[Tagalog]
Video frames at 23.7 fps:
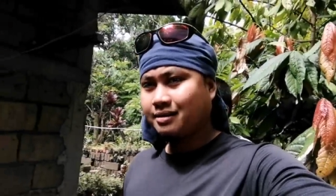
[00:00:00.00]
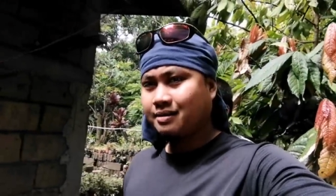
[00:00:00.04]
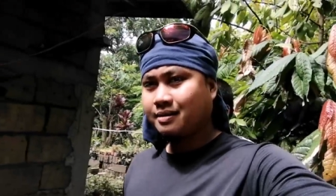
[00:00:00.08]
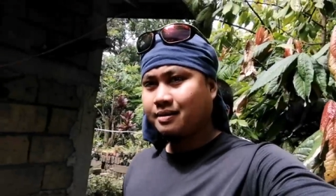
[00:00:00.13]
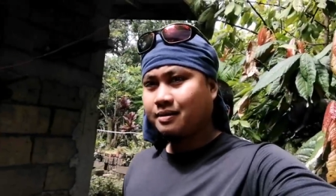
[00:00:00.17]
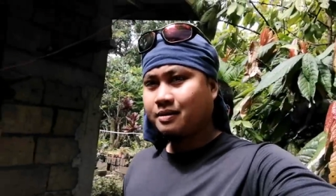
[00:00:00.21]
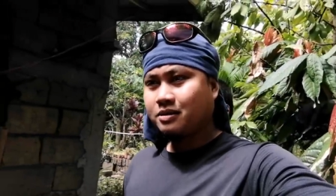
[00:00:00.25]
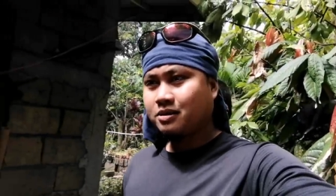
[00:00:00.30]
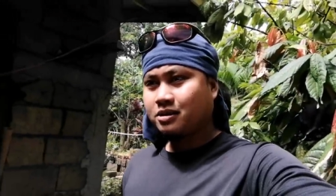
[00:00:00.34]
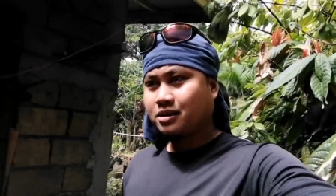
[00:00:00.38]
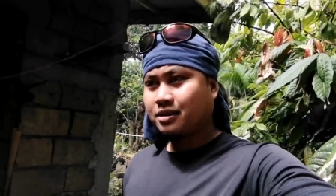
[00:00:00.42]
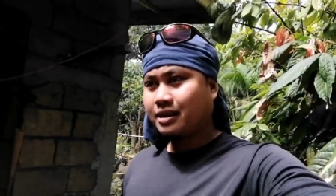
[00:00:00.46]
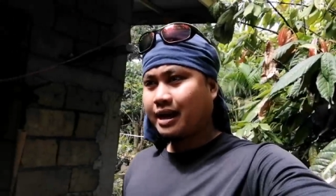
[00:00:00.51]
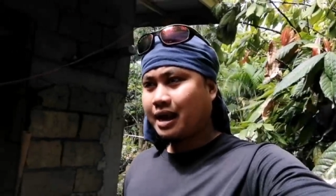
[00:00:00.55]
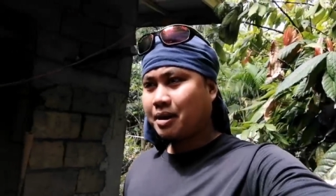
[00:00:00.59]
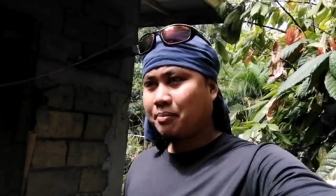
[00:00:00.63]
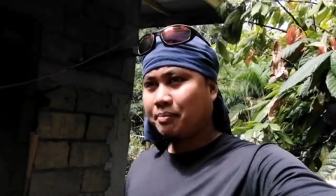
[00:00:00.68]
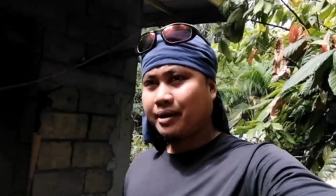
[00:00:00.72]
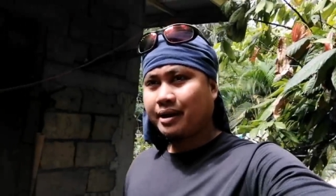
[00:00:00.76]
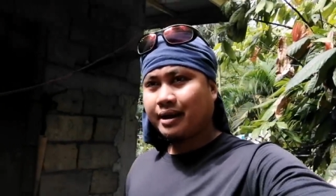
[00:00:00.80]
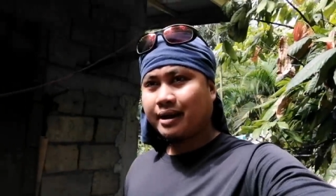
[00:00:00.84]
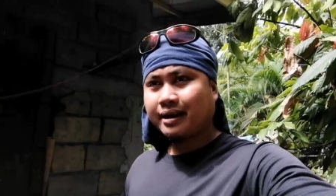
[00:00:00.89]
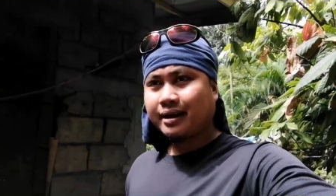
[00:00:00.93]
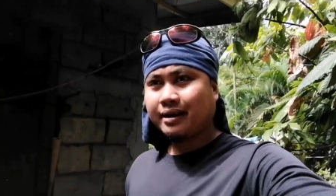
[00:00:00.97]
Yes.
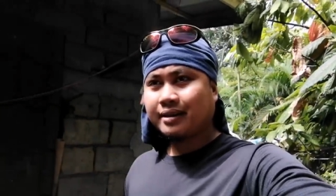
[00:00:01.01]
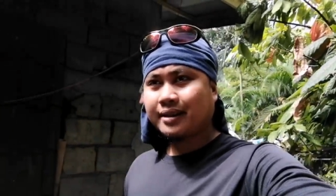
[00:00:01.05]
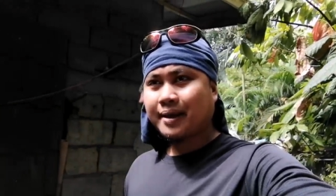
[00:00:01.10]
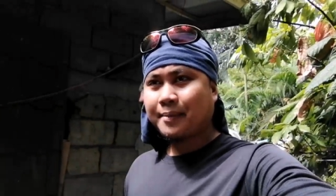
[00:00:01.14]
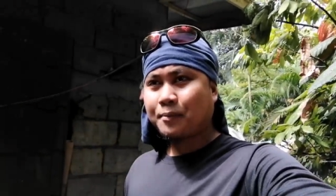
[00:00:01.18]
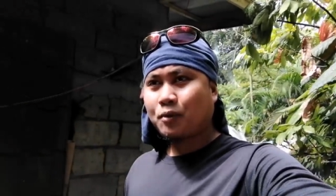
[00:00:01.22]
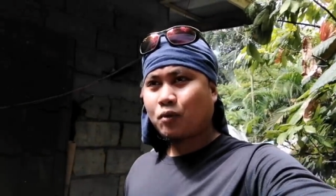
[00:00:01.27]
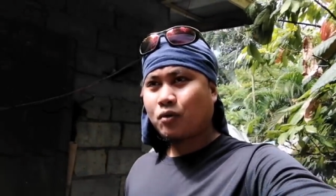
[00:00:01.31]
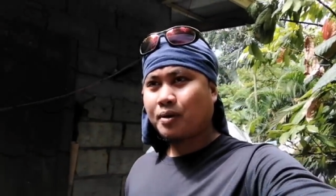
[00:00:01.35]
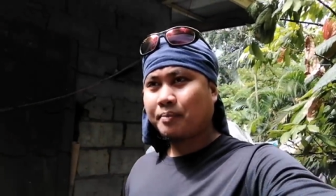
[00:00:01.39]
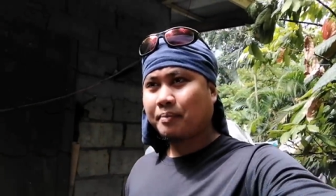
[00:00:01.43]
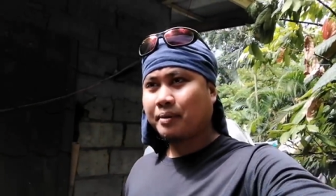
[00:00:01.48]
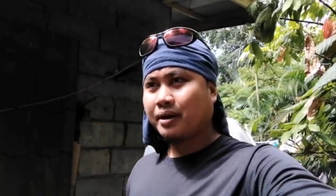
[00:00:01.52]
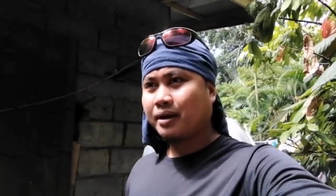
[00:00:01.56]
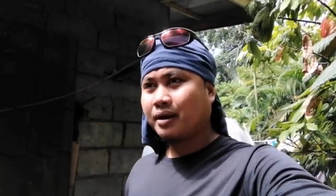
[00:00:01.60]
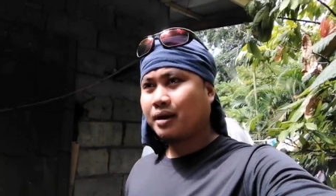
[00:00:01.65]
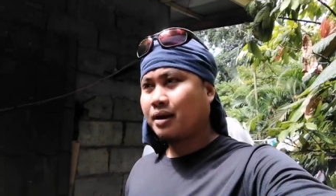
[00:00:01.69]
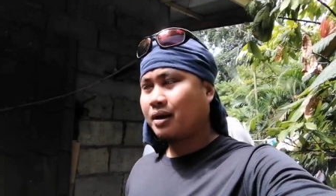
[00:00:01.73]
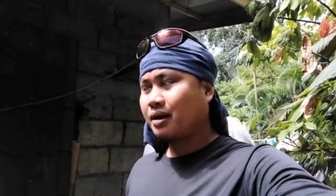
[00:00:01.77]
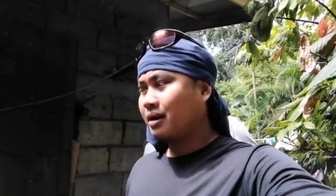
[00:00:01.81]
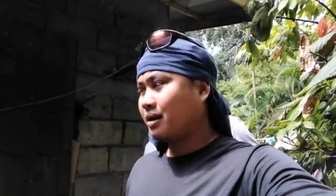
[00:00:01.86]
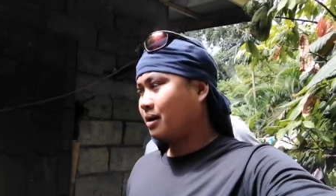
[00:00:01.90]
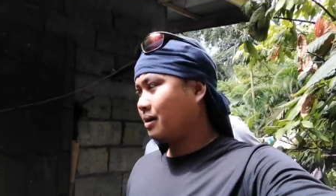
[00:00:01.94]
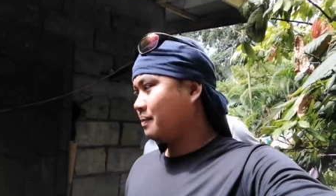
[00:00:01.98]
Dahil may nakita po kaming
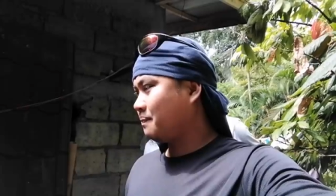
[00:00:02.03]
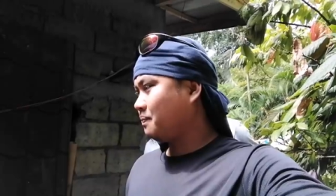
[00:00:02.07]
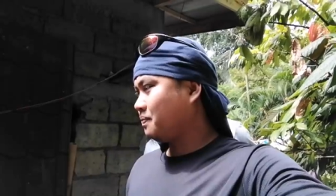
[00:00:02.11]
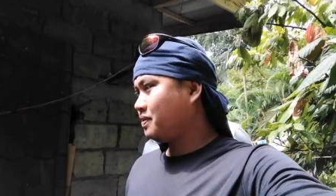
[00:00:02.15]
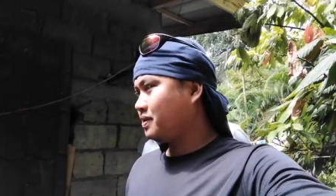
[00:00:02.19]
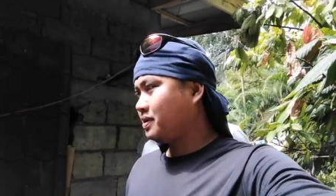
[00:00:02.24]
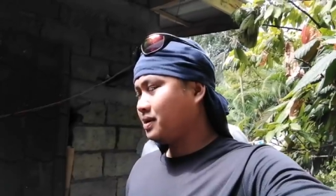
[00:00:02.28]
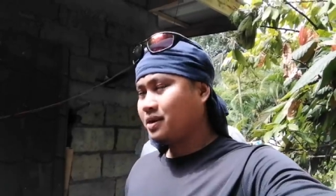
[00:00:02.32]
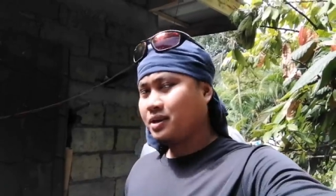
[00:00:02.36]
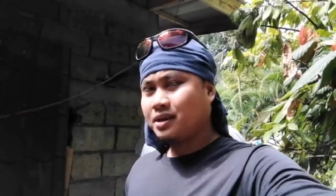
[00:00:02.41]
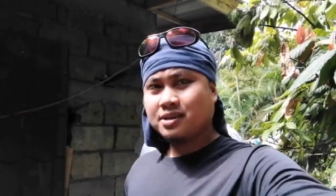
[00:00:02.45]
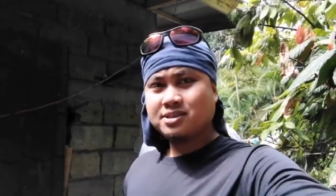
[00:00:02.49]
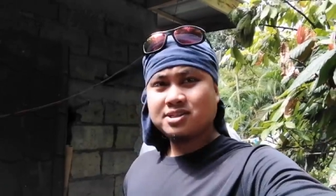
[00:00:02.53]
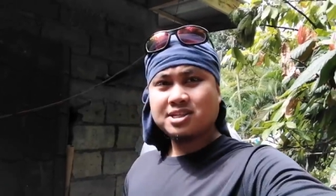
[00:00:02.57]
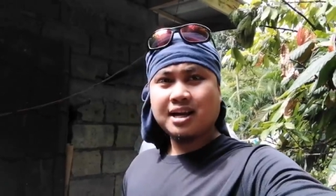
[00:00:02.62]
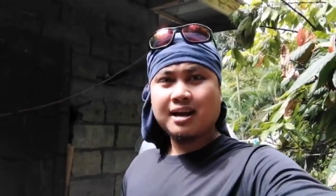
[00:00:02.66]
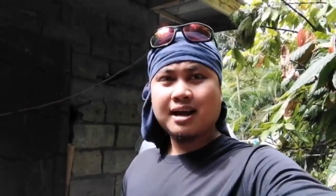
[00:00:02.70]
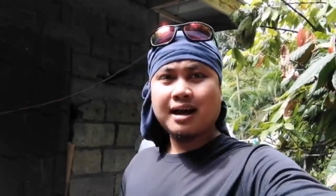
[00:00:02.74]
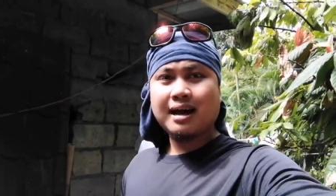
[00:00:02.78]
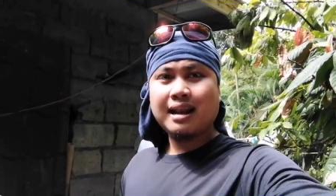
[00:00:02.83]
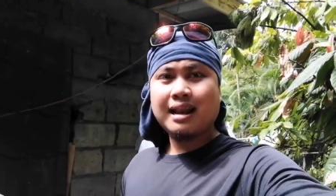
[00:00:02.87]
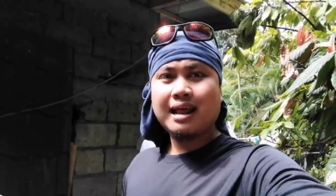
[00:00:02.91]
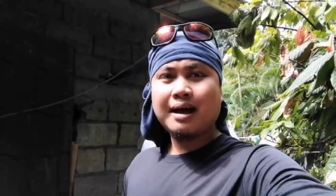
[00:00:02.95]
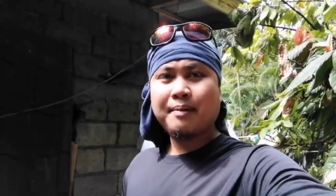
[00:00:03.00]
uh,
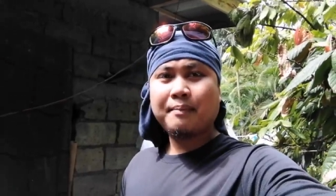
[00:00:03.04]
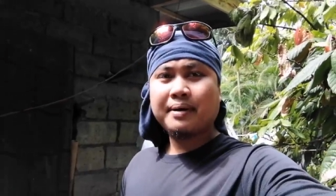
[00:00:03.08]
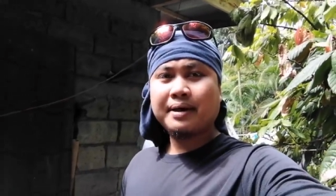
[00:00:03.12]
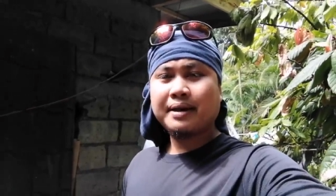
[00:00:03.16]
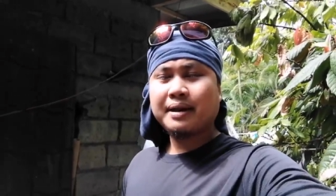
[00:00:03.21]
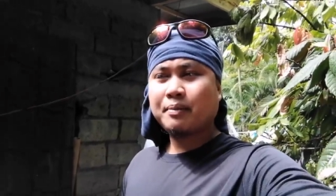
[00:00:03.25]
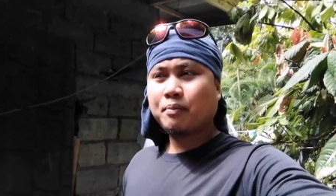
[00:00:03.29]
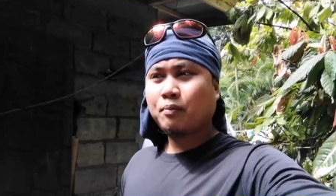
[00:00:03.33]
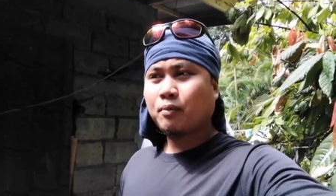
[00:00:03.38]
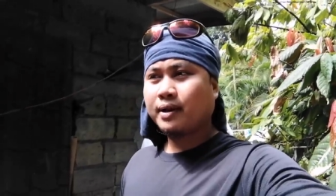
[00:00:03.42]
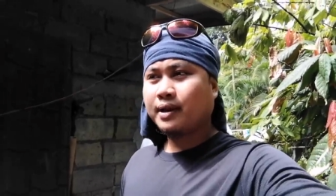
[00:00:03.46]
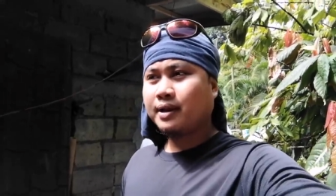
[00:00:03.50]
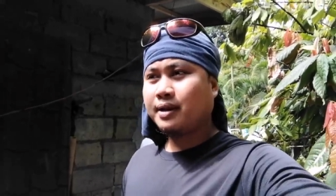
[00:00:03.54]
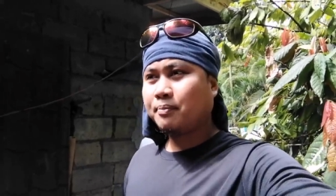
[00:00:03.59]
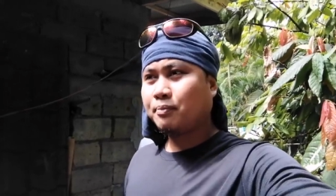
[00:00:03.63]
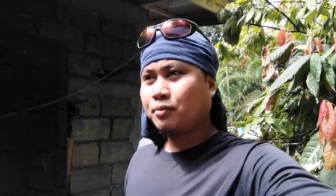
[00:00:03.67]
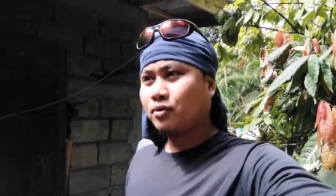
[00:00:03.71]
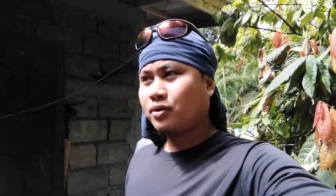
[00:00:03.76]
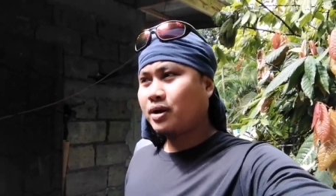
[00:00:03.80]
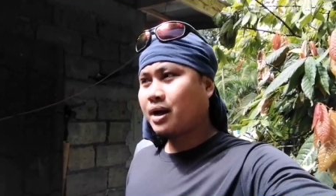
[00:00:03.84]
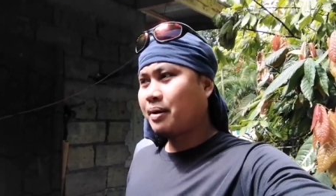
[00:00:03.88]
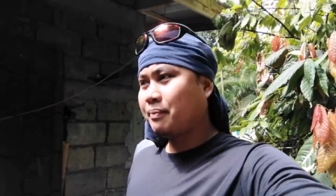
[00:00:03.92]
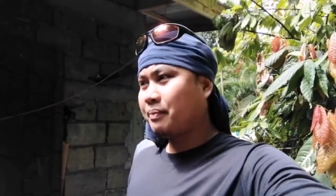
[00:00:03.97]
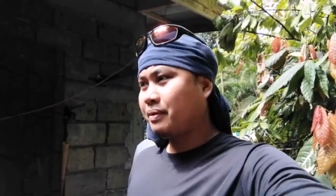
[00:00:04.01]
isang halaman na pwede
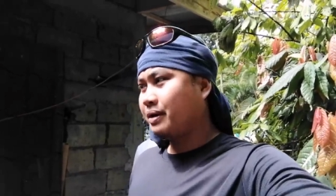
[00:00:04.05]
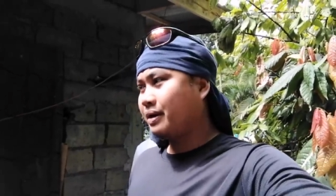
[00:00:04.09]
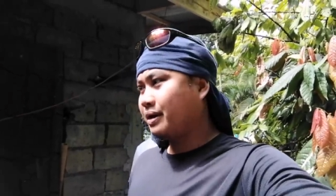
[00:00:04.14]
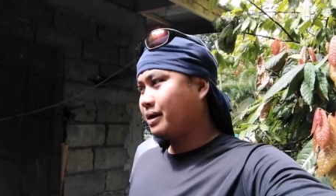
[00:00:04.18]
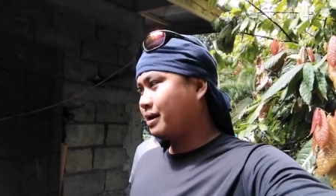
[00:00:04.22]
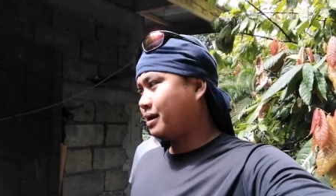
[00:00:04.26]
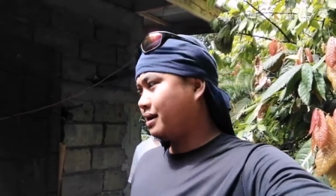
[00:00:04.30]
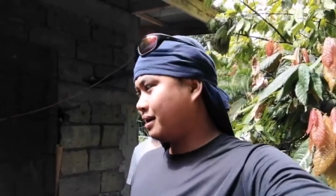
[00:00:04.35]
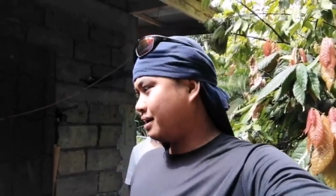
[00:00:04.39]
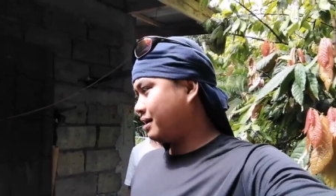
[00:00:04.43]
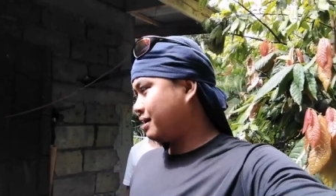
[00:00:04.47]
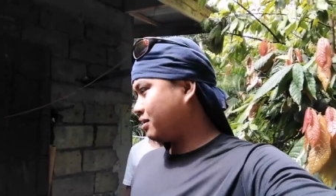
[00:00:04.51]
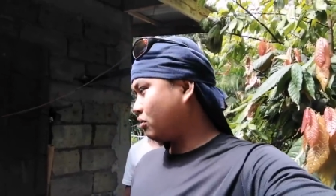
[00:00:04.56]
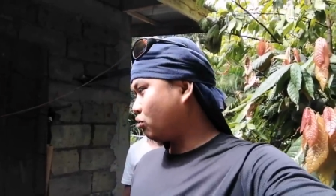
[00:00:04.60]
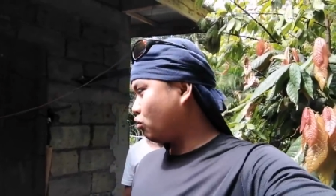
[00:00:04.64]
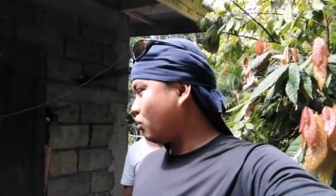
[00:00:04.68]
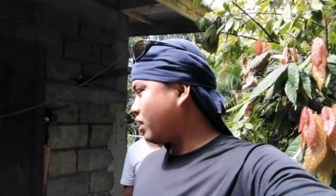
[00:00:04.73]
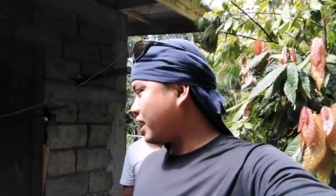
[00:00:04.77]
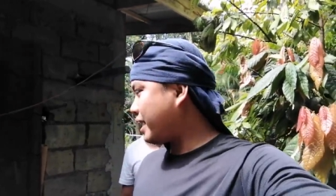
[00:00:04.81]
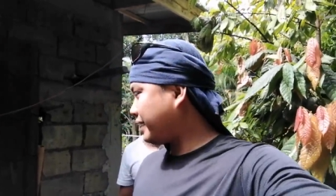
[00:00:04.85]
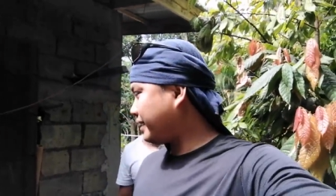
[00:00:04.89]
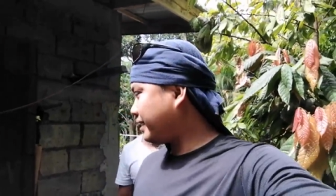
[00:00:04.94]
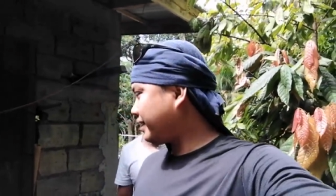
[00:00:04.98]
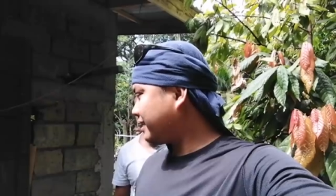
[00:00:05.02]
po naming uh,
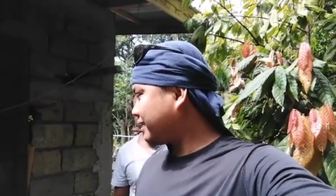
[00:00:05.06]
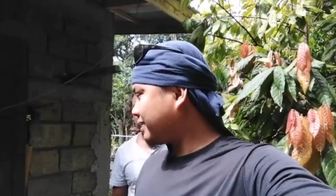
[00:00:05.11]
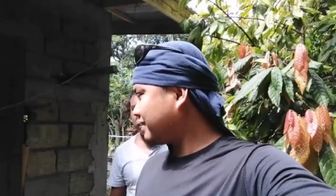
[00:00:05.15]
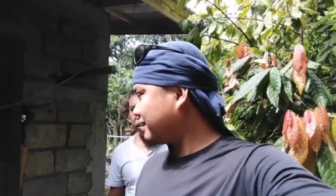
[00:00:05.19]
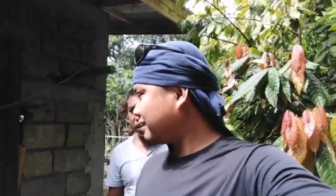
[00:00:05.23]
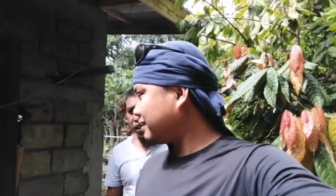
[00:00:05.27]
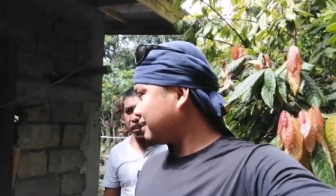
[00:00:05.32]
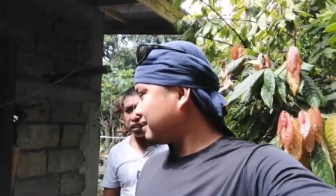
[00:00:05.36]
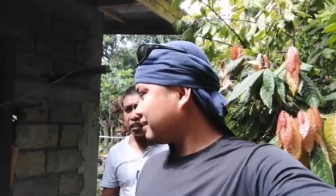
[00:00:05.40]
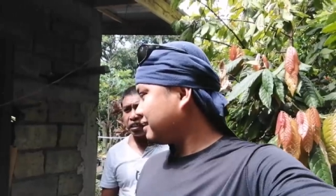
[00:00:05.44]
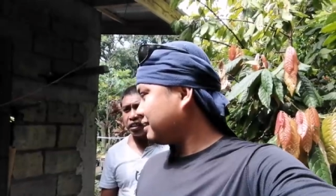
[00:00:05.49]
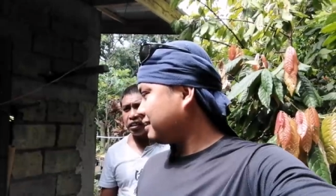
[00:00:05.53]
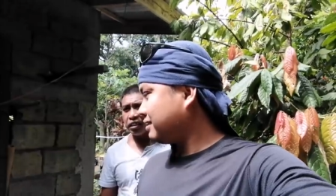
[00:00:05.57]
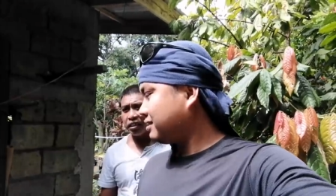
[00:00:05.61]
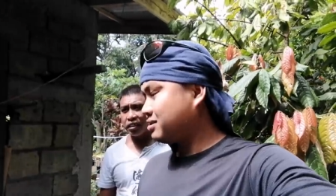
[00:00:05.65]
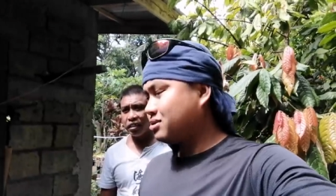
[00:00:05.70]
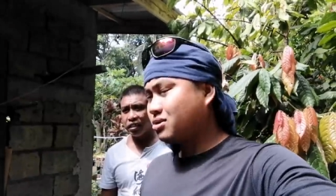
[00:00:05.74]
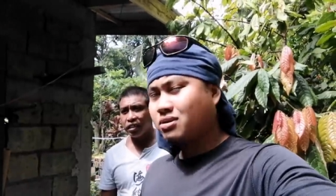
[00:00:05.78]
gulayin. Gulayin.